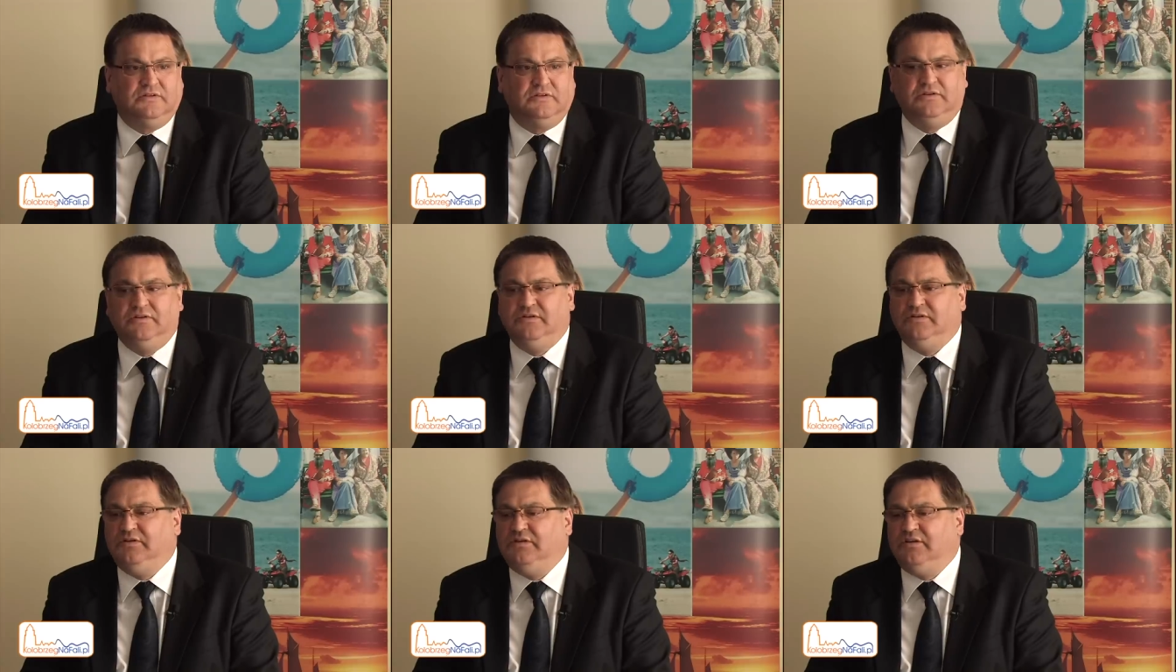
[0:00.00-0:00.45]

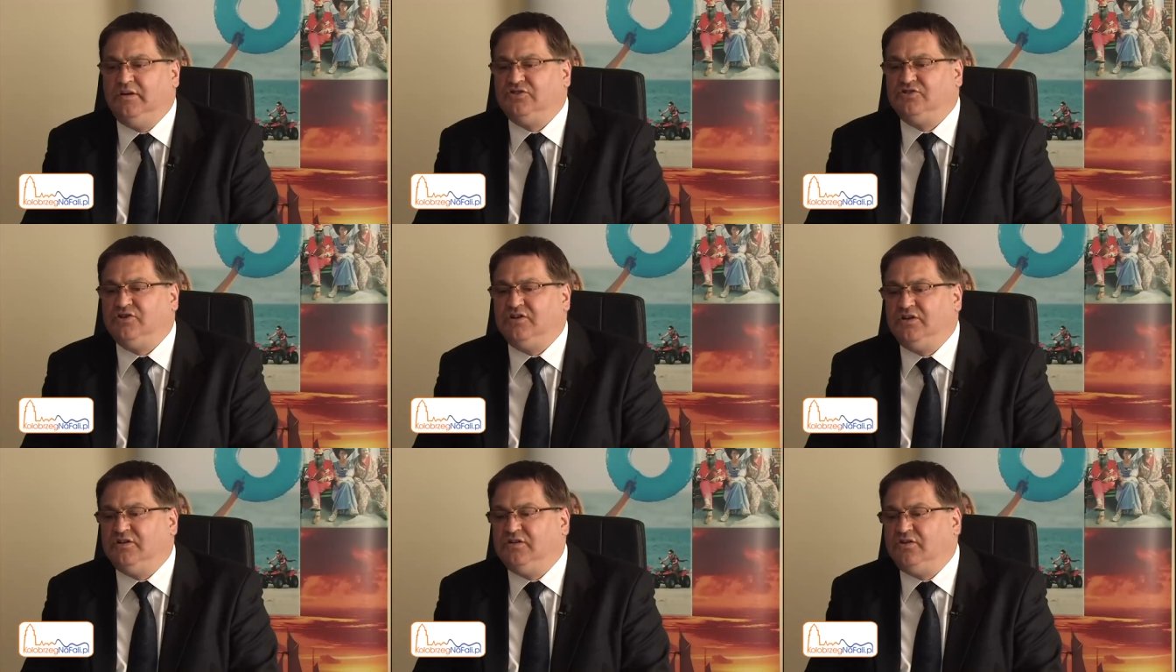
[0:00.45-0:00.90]
I
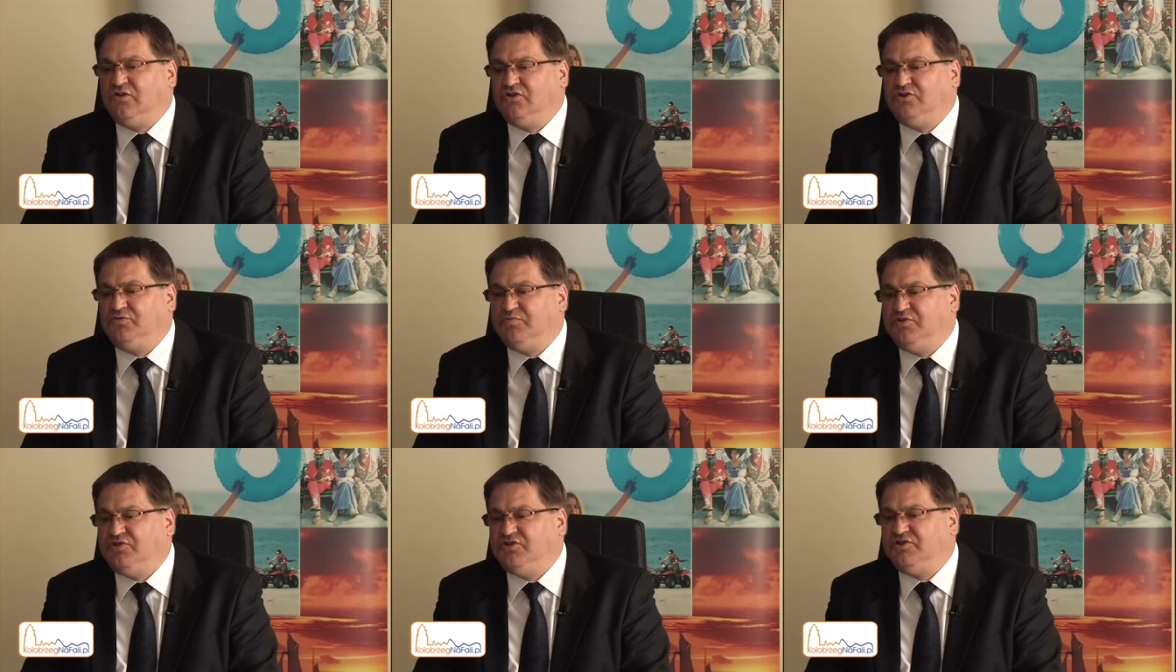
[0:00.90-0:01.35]
jeżeli
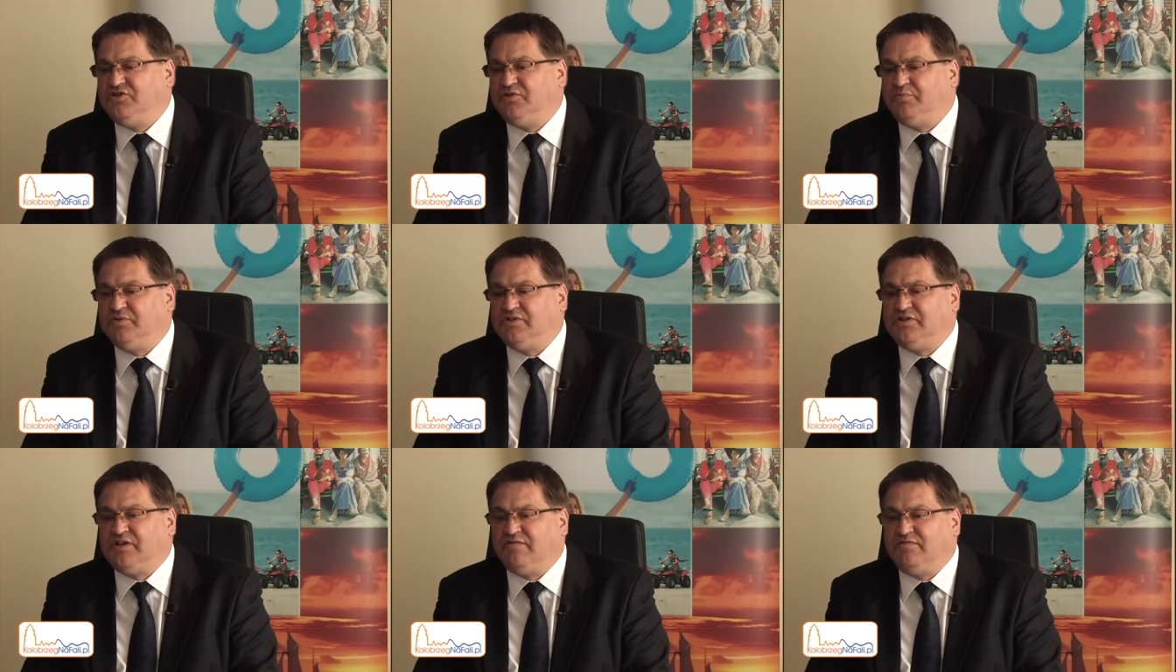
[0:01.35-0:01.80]
ktoś myśli, że
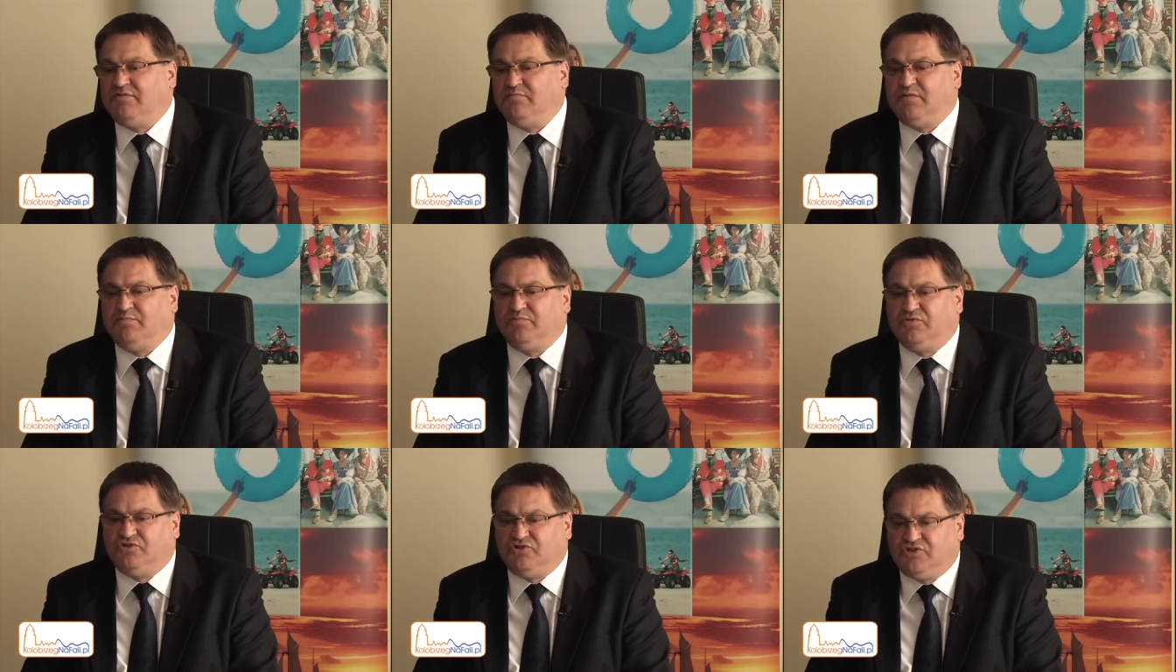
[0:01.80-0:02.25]
podstawi
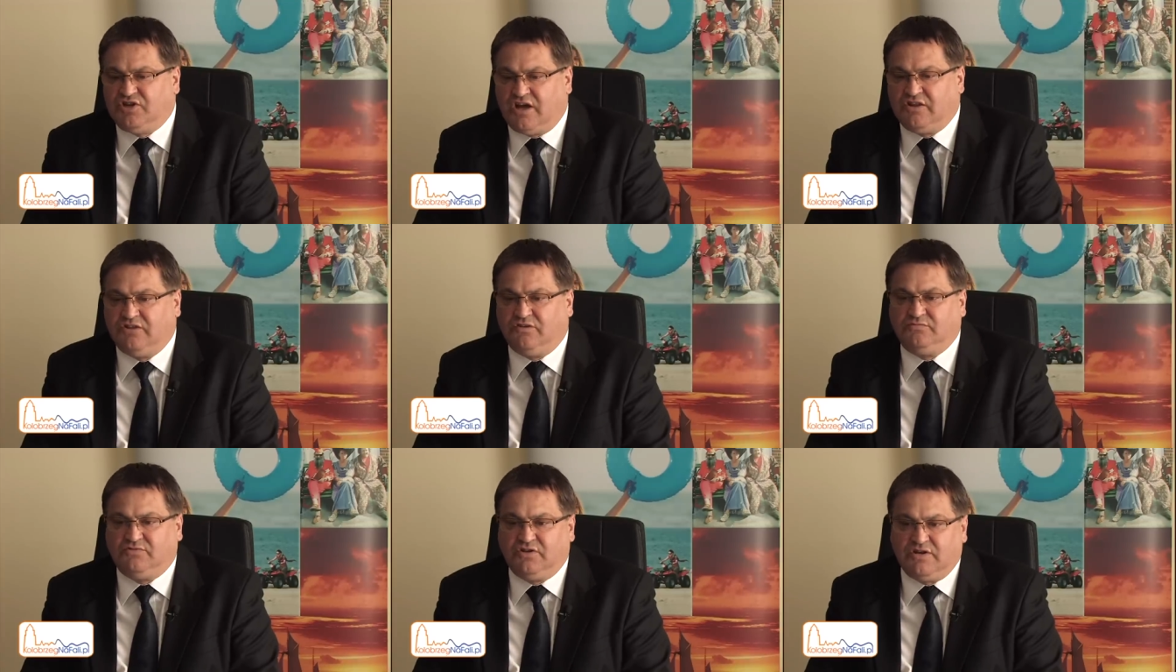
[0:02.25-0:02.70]
mnie pod
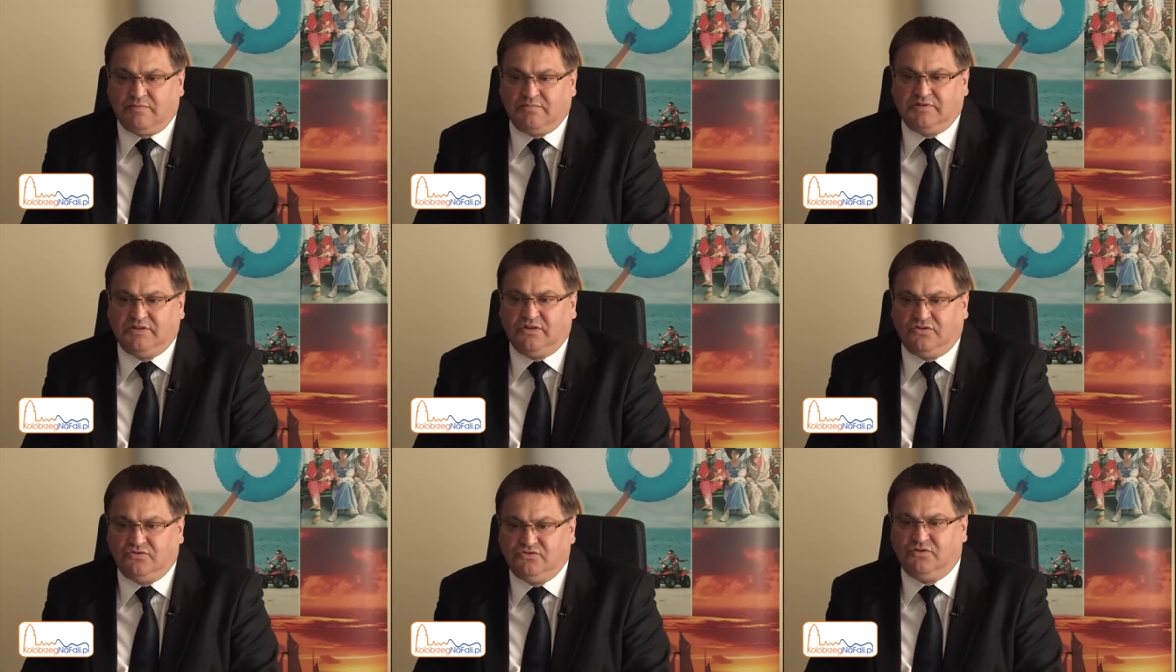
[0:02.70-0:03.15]
ścianą, to ja
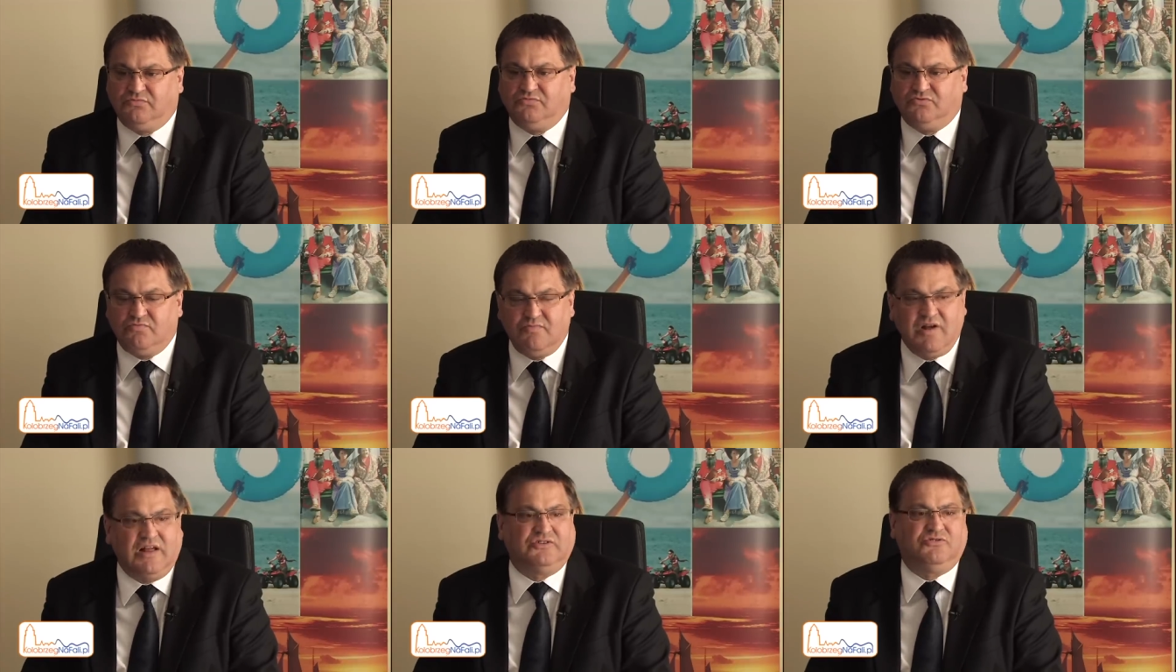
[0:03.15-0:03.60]
będę ludziom
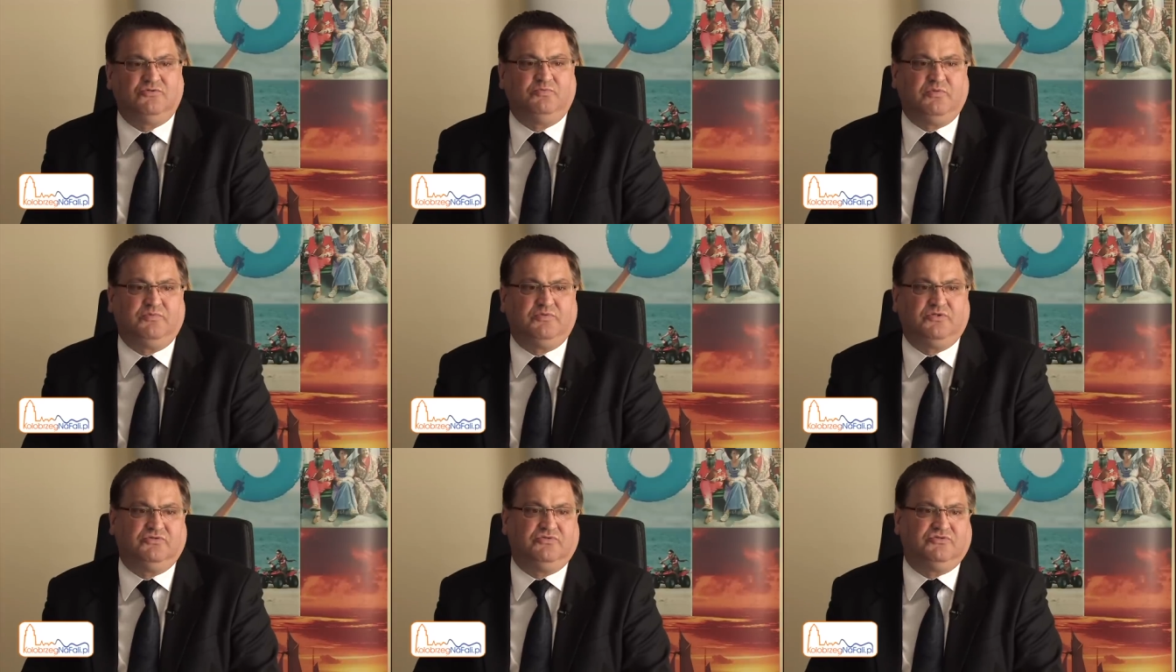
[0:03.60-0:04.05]
tłumaczył
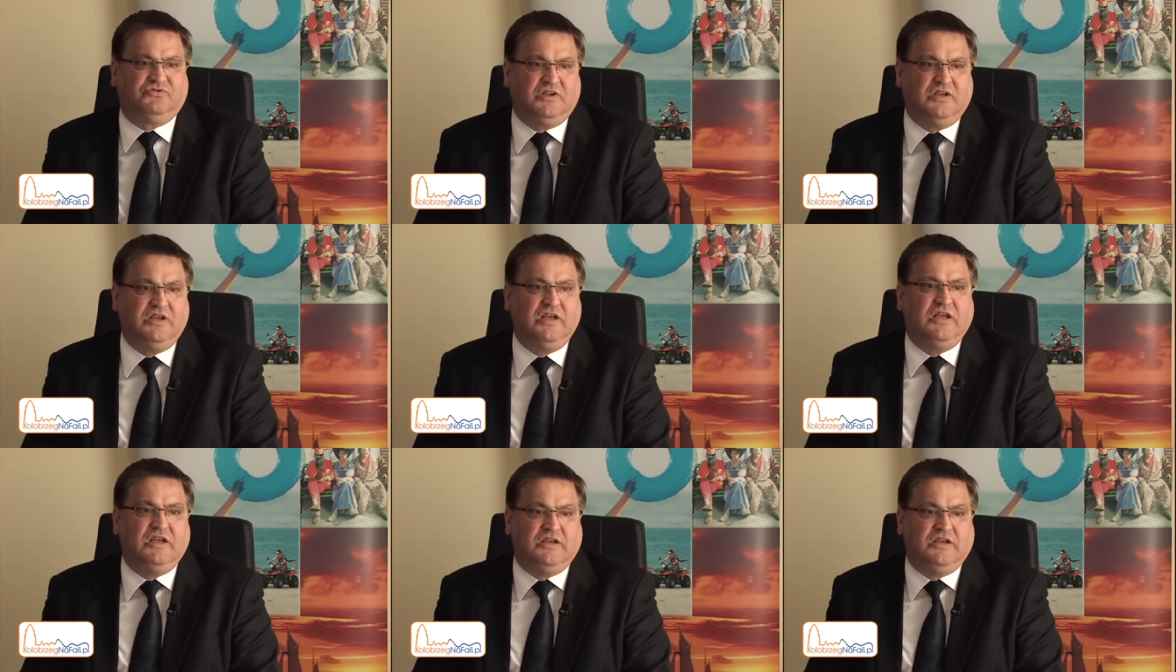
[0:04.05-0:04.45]
po prostu, że,